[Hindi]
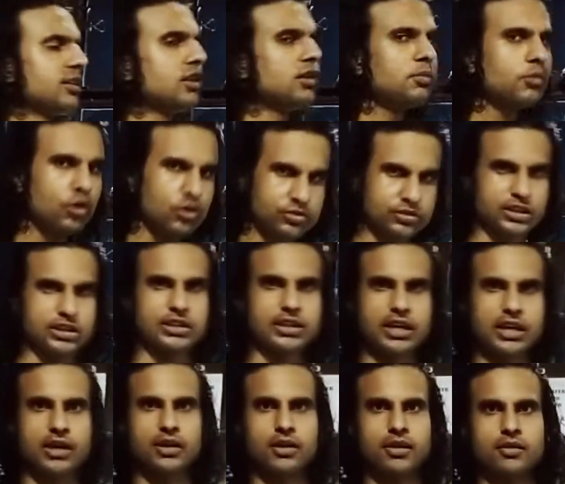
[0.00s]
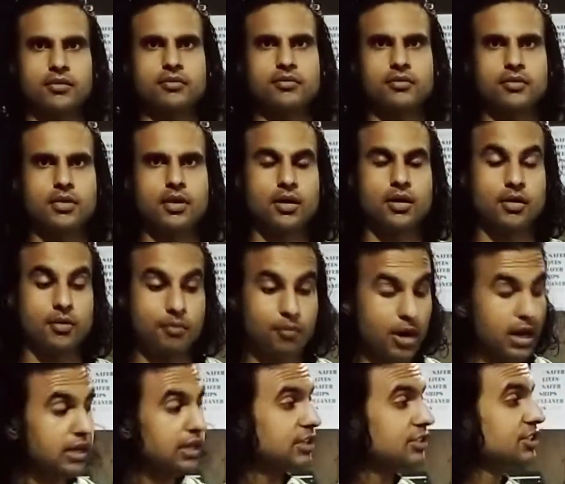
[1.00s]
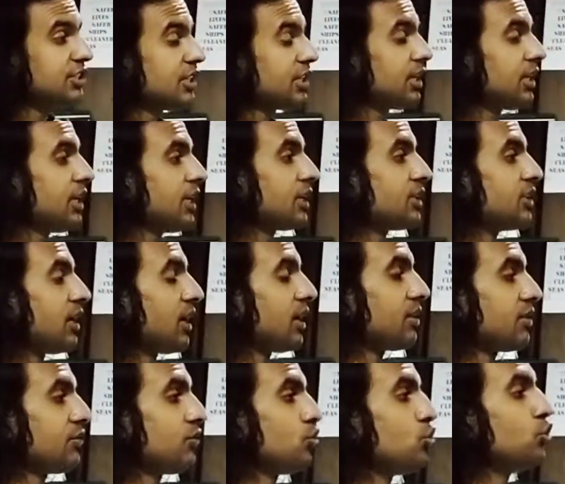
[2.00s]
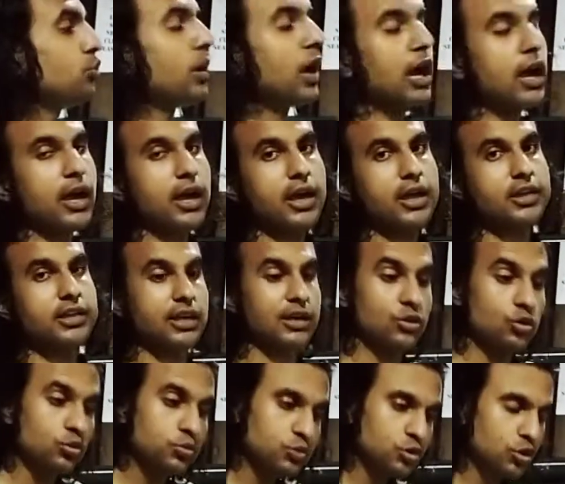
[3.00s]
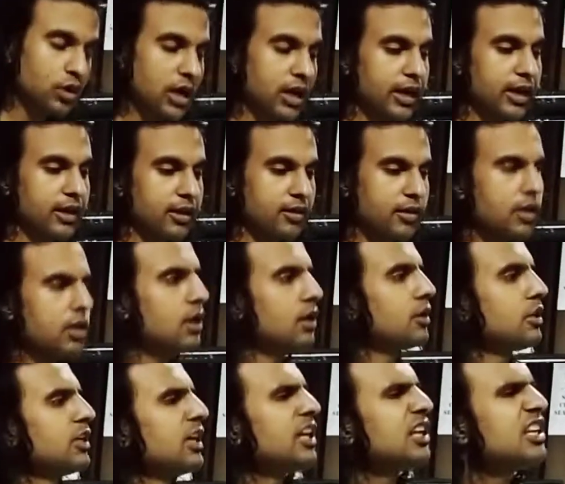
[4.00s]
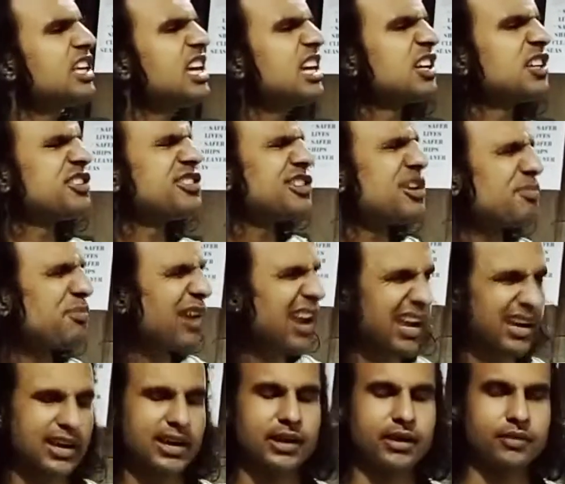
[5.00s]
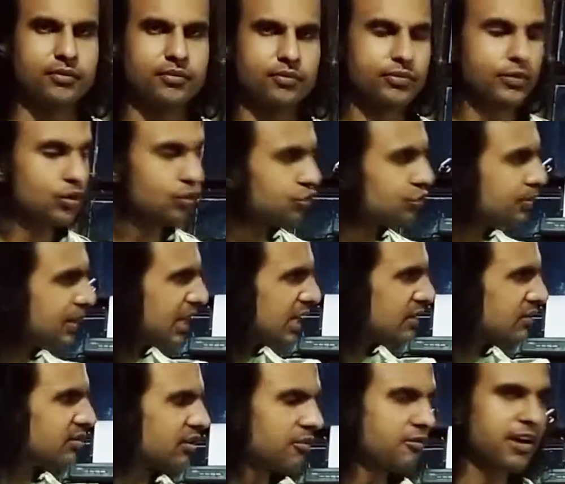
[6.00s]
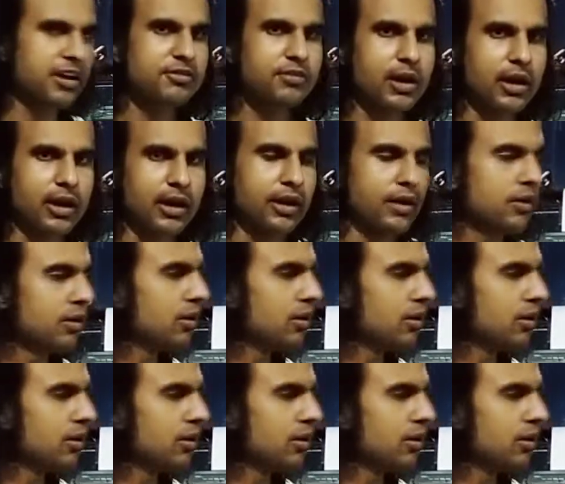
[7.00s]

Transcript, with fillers: तक पहुंच सकता है मान लीजिए एक जहाज डूब रहा है या डूब चुका है यानी कि एक शिप रेक है उस पर एक सर्वाइवर है